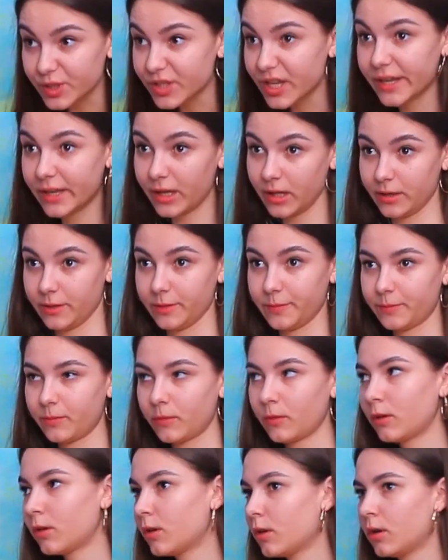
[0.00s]
Anh kiếm nó đâu
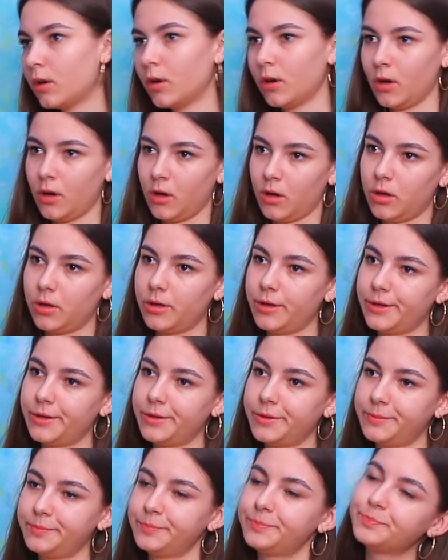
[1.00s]
ra vậy?
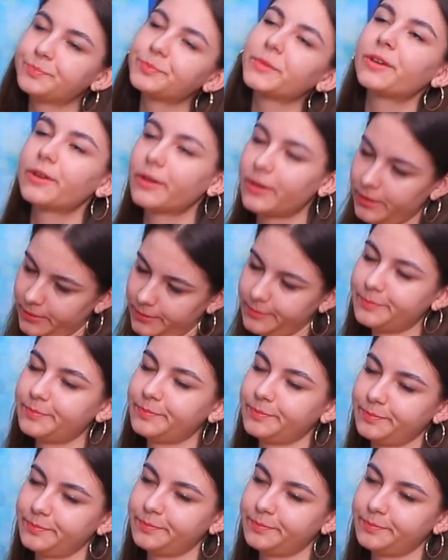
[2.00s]
Giờ em lại phải